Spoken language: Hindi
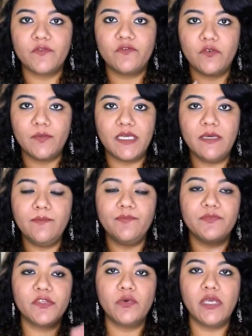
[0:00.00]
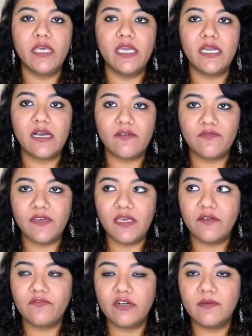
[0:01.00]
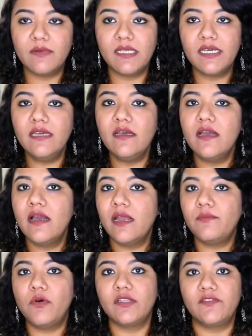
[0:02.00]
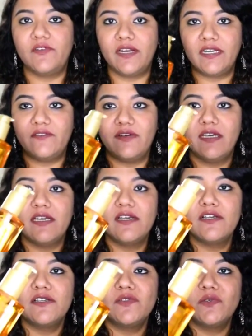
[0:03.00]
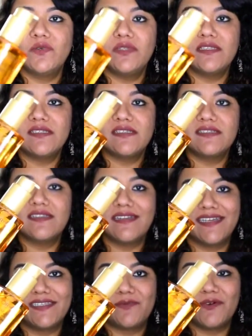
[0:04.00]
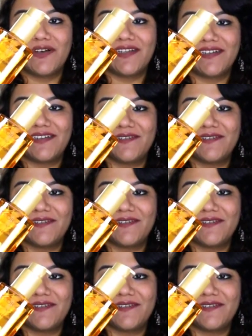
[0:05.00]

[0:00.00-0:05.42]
फॉर मी क्योंकि ये काफ़ी अफोर्डेबल है एंड बहुत इफ़ेक्टिव है सो दिस इज़ द नेक्स्ट प्रोडक्ट